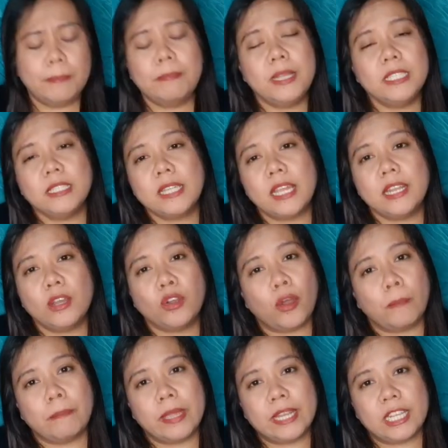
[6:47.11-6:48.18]
Minsan ang
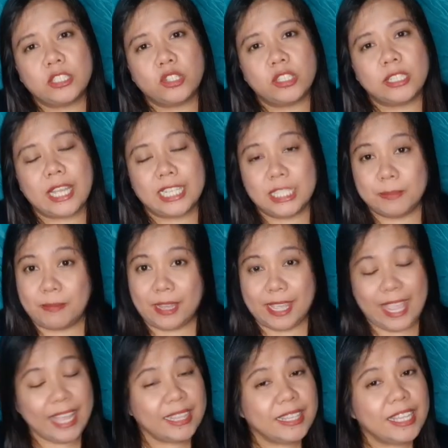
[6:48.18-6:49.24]
combination niya ay
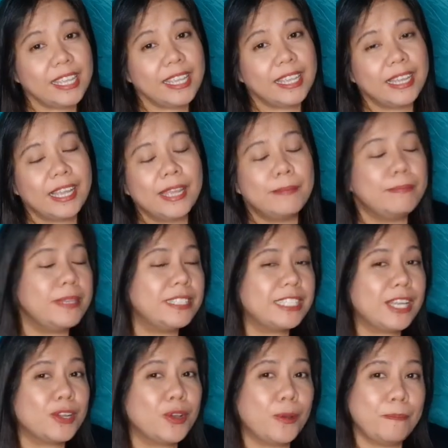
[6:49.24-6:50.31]
spaghetti,
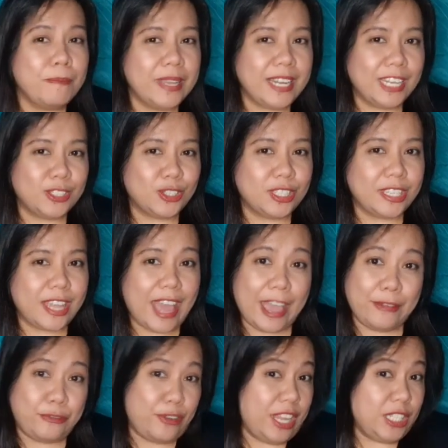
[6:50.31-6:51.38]
minsan ang combination niya
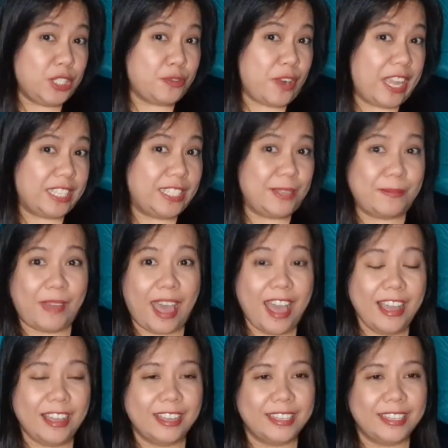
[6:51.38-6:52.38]
ay french fries, di ba?